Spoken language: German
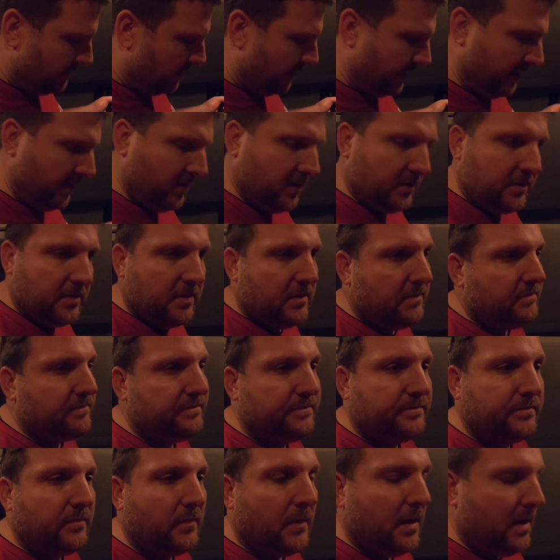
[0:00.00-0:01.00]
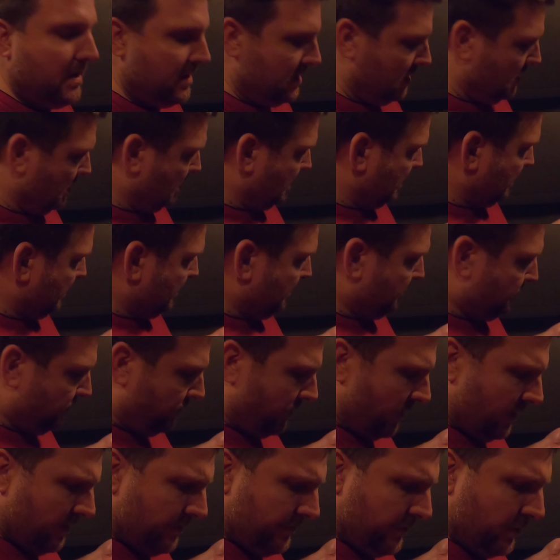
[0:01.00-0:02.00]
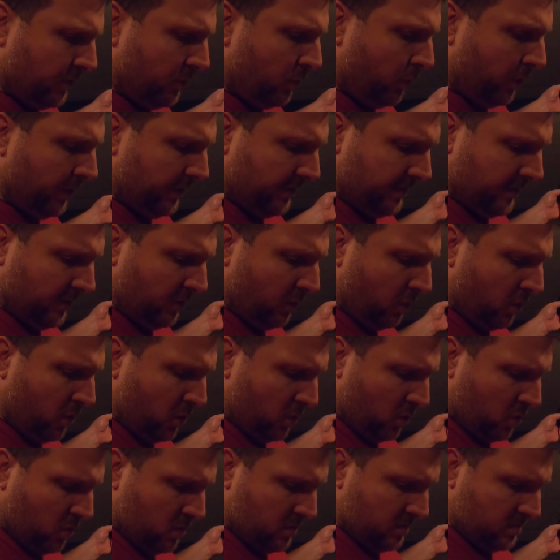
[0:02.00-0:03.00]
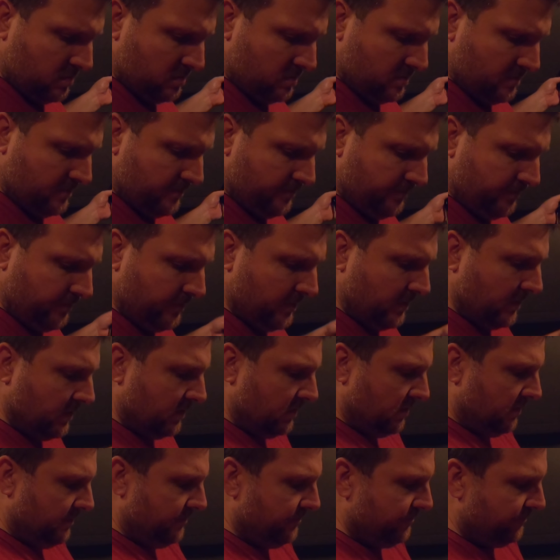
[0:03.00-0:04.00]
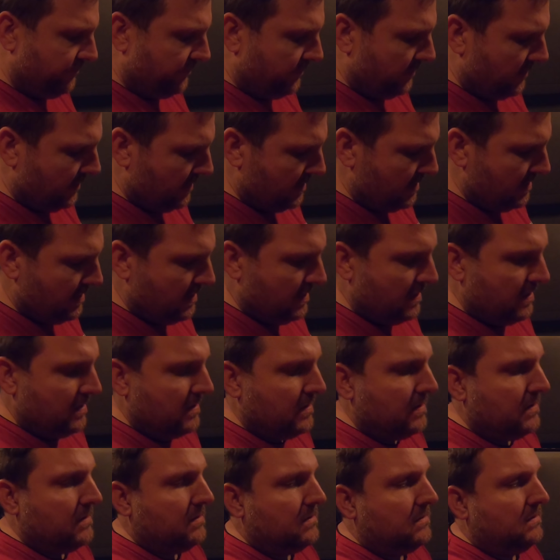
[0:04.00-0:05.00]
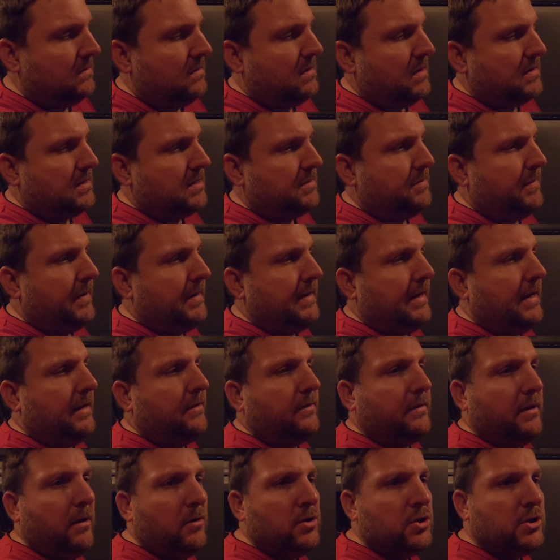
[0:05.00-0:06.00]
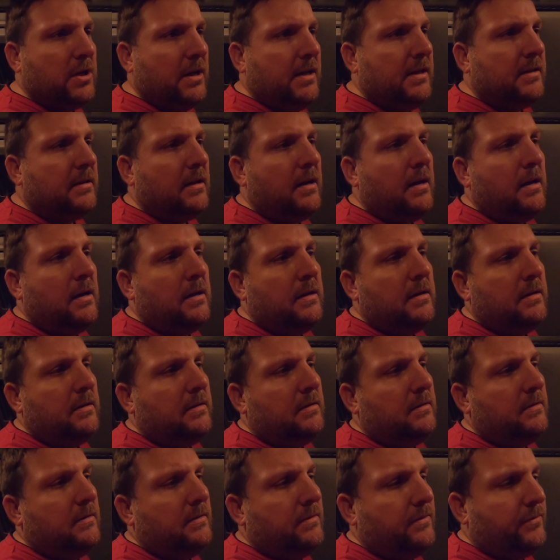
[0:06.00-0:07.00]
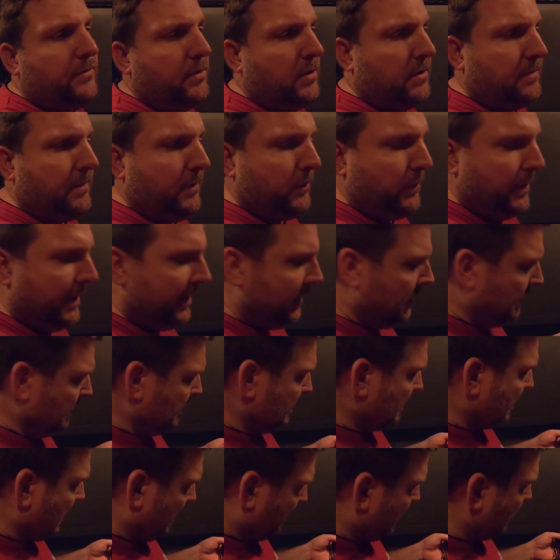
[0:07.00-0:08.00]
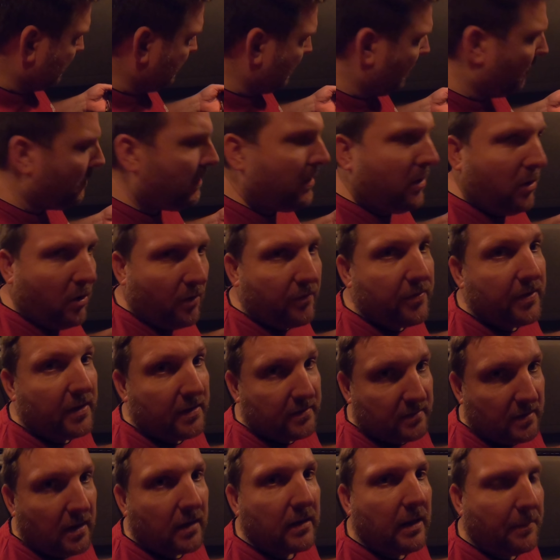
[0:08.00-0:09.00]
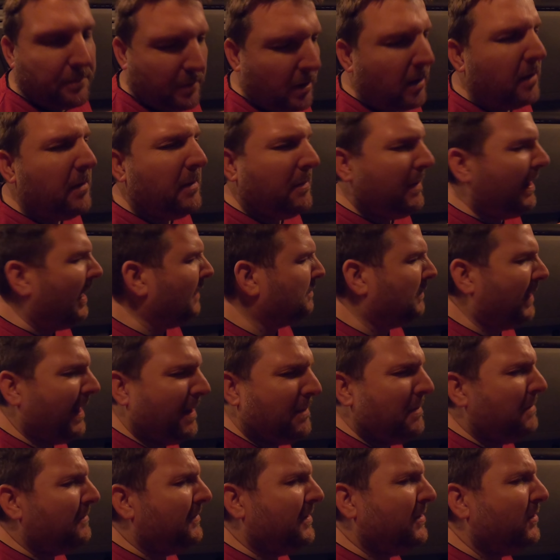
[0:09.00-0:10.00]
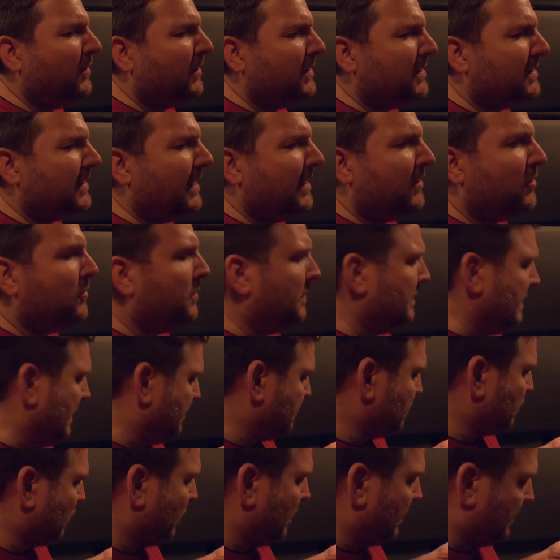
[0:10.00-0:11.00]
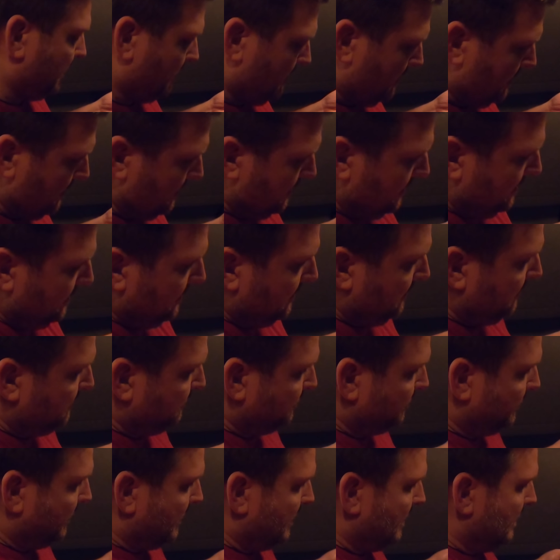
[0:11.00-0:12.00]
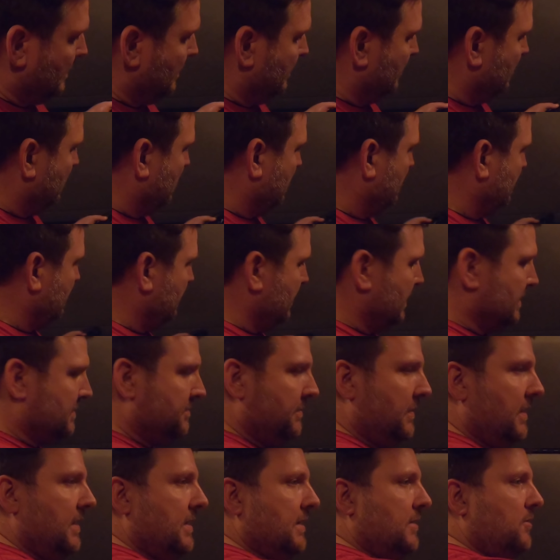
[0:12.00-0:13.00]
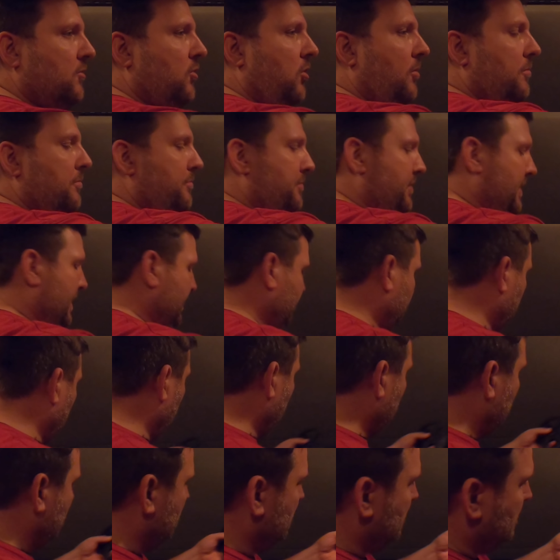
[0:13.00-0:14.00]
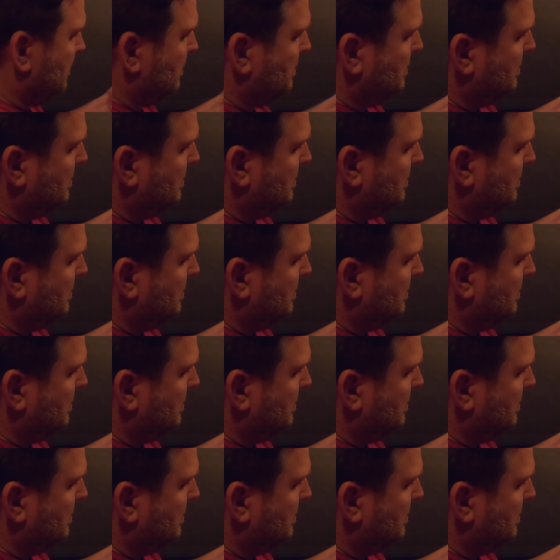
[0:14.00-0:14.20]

mein Gott. Für 19 Euro. So. Das ist mein An-Ausschalter für das Manuelle, kann man aber auch, wie gesagt, habt ihr, habt ihr ja ein Video gesehen, über die App steuern. So, erstmal kompletto